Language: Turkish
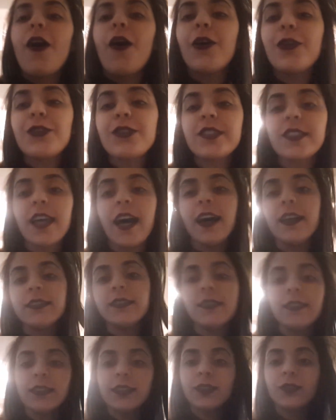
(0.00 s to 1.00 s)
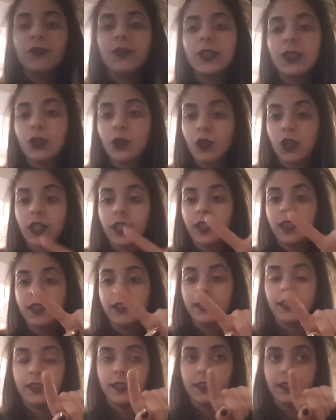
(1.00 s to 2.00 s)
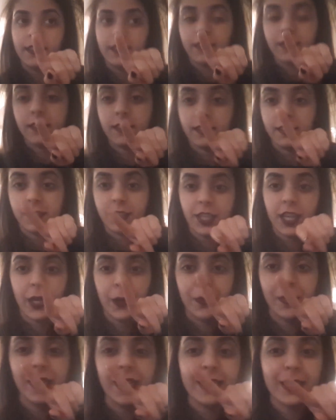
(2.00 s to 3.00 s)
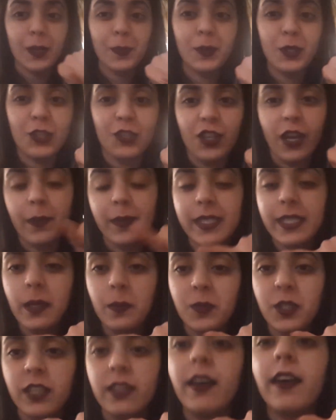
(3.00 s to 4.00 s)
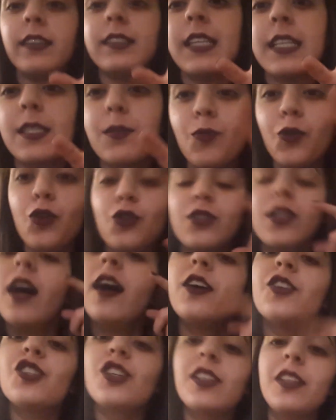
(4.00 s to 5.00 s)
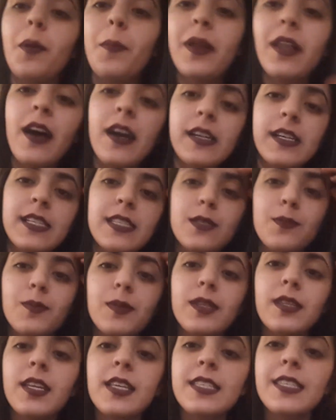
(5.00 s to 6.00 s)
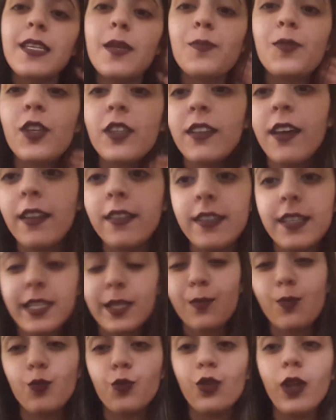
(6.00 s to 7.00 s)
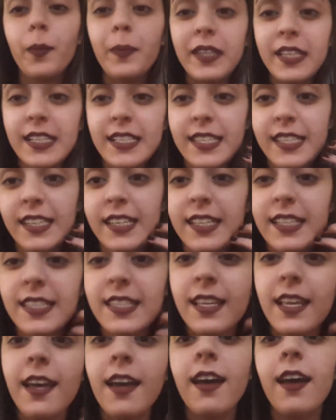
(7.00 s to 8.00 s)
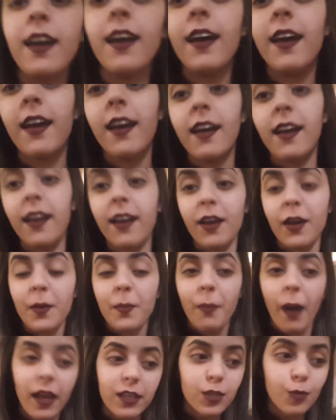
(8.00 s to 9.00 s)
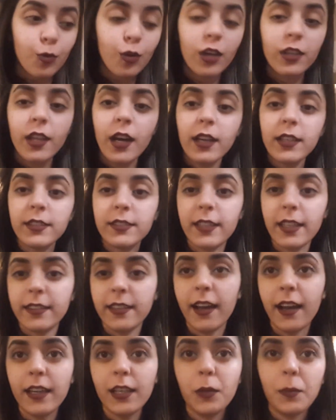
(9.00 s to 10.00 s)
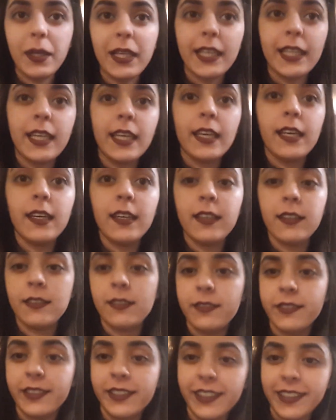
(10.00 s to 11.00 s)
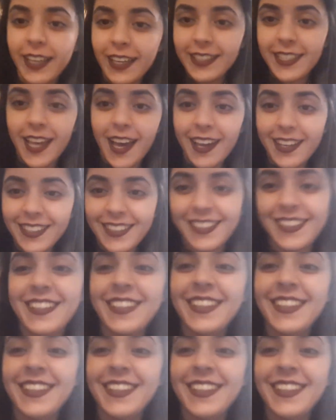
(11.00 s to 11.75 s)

O yüzden videoyu şeyimi yazamayacağım. Snapchat adresimi. O yüzden açıklamalar kısmında Snapchat adresimi bulabilirsiniz. Bence bu kadar detaylı bilgi yeter.